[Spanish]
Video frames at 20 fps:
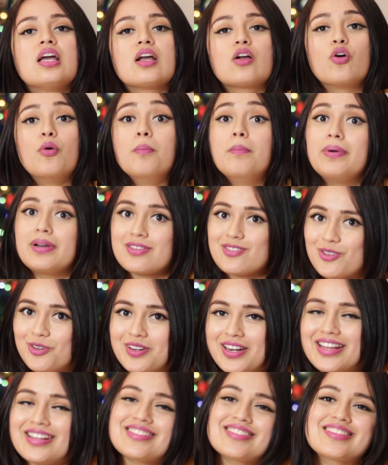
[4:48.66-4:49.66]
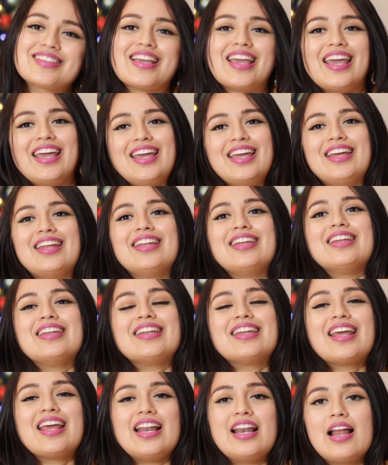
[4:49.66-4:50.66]
con personas en,
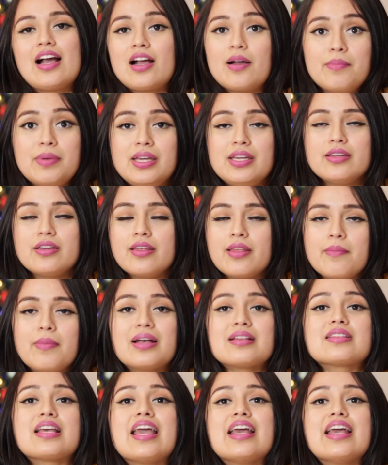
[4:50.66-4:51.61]
la camilla y demás,